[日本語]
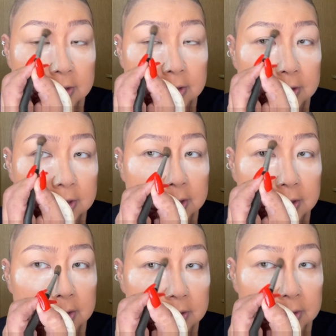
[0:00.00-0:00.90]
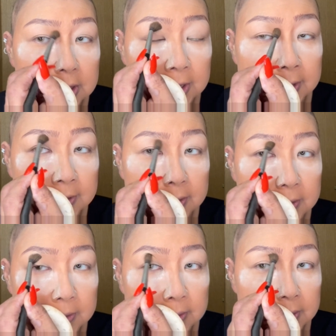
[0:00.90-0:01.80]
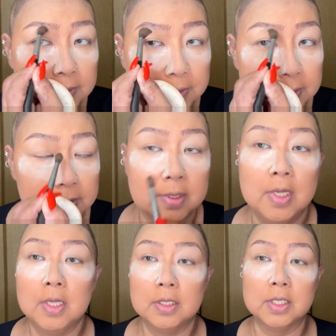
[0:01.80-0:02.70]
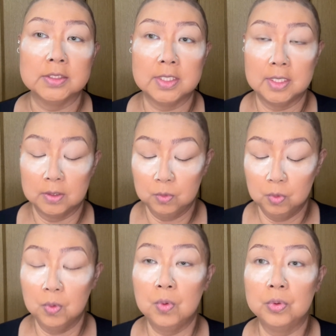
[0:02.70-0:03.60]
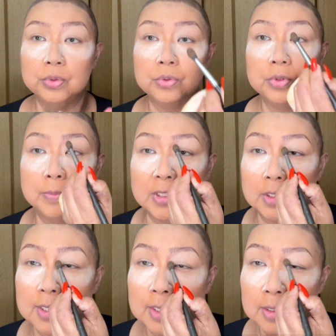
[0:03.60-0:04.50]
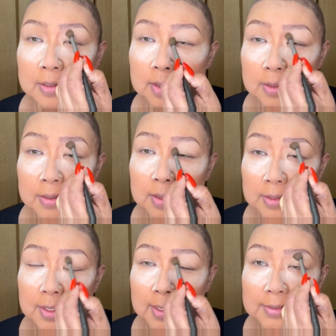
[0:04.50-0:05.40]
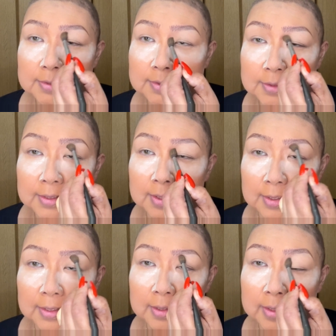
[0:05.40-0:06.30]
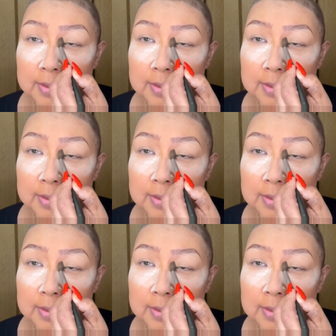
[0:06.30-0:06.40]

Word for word: 筋から、なんかさ、ここ本当にみんな肝心だからね。